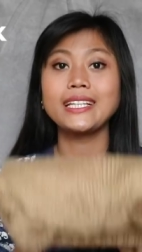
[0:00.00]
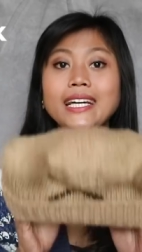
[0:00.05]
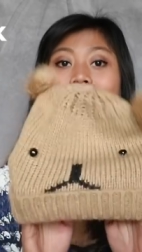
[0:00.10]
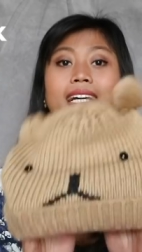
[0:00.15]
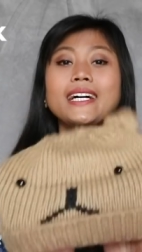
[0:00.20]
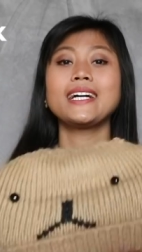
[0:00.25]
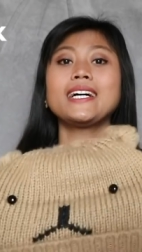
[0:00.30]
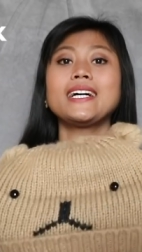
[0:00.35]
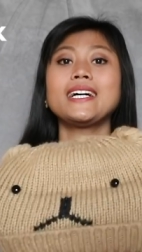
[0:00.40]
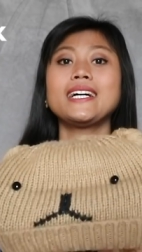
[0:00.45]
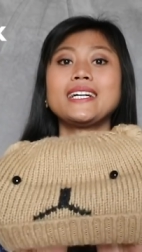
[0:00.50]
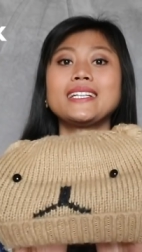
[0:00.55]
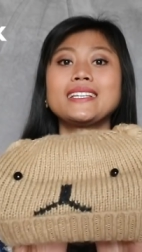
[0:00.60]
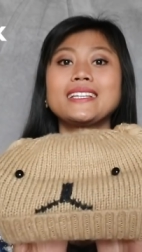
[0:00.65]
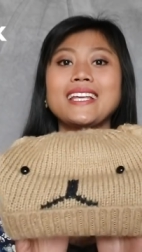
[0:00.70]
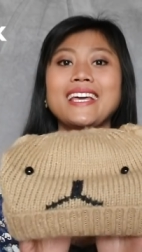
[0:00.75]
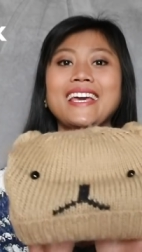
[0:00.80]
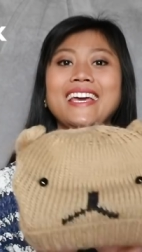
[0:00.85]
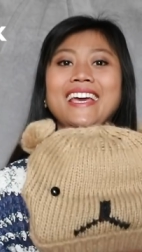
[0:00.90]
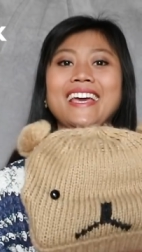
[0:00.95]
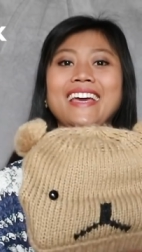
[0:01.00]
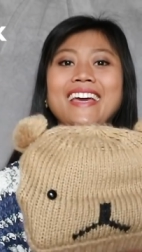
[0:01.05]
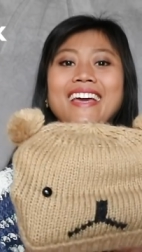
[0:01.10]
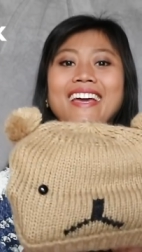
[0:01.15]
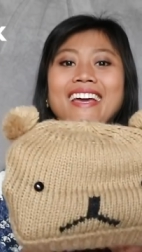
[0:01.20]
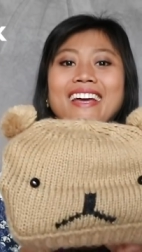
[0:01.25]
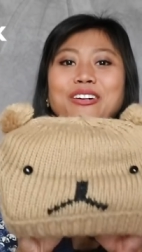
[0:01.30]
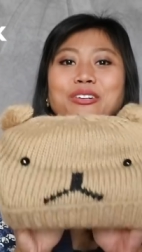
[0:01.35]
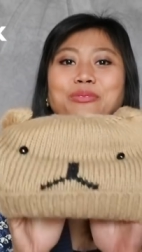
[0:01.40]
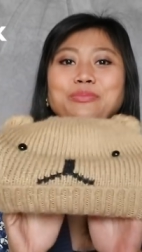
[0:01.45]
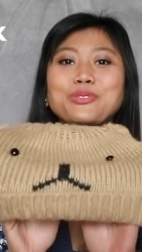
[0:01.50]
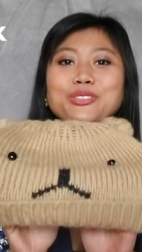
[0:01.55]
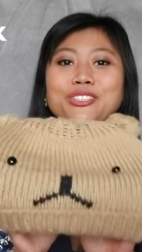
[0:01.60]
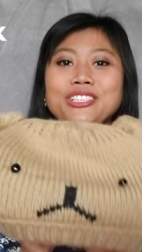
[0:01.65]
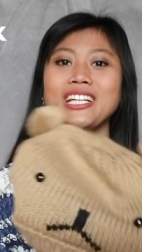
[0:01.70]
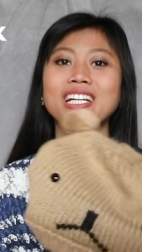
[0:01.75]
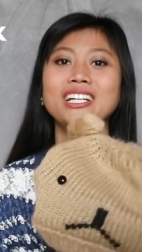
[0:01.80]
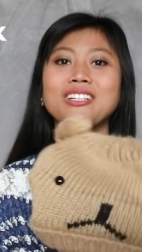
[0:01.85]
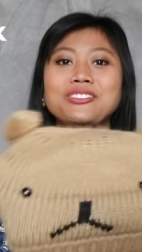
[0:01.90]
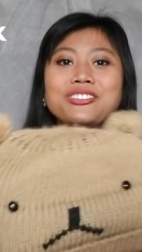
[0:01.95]
Tarat. Hehe,
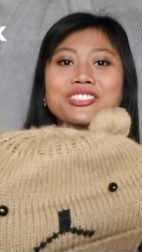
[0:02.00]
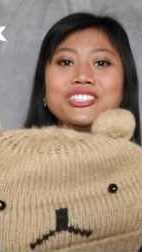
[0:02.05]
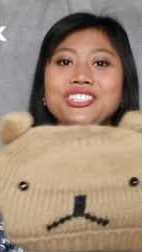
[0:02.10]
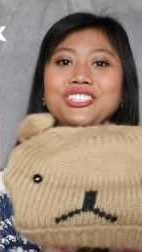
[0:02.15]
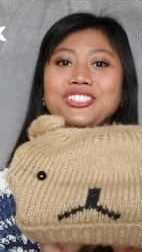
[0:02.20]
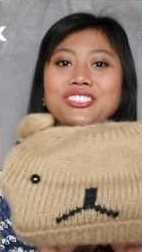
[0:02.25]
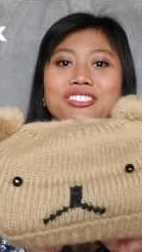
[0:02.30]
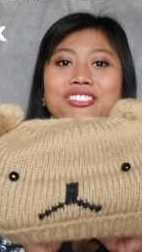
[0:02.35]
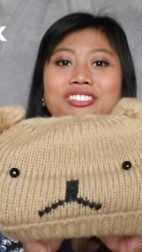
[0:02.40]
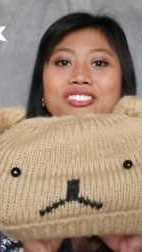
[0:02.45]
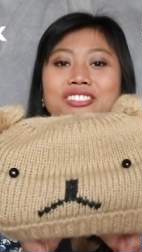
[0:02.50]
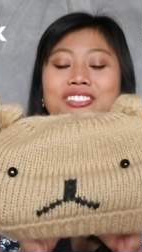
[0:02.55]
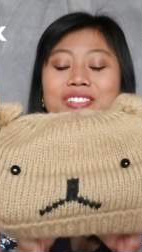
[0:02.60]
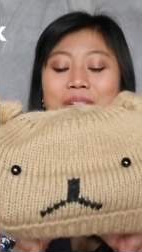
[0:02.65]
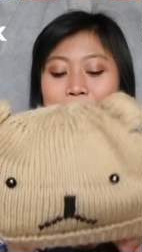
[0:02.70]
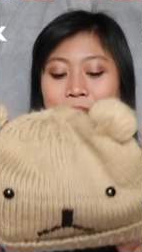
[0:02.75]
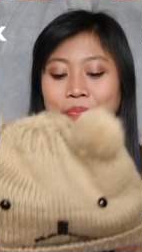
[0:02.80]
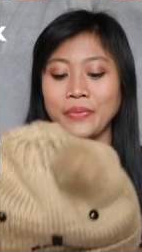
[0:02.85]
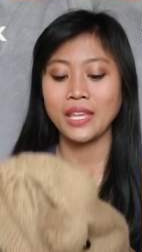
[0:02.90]
kupluknya lucu.